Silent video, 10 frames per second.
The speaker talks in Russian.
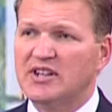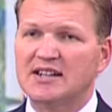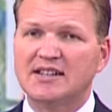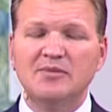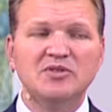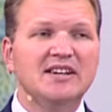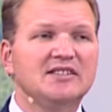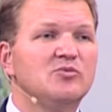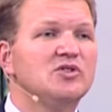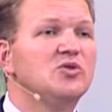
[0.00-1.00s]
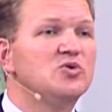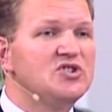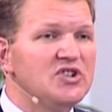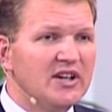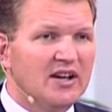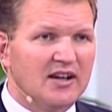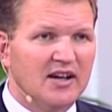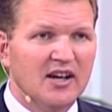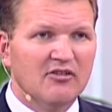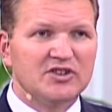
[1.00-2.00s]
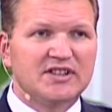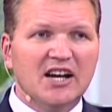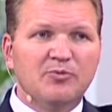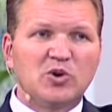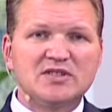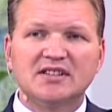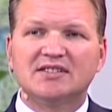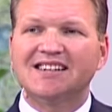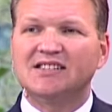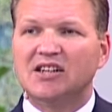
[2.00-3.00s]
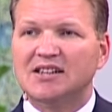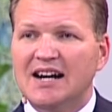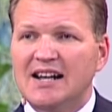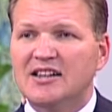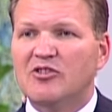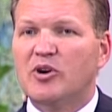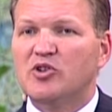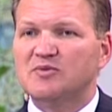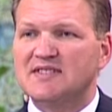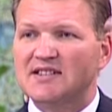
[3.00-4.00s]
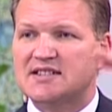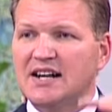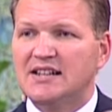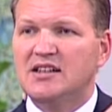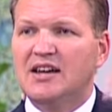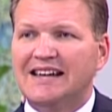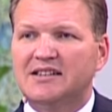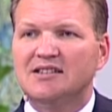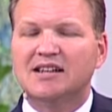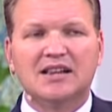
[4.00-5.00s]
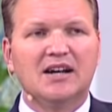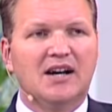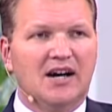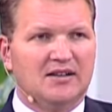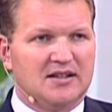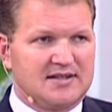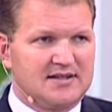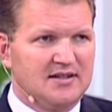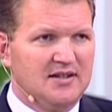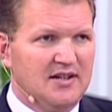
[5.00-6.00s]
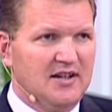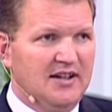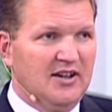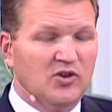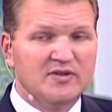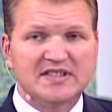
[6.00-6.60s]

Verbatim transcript: никогда меня этому не учили. Вот так просто доктринально в моем сознании это не отлагалось. Но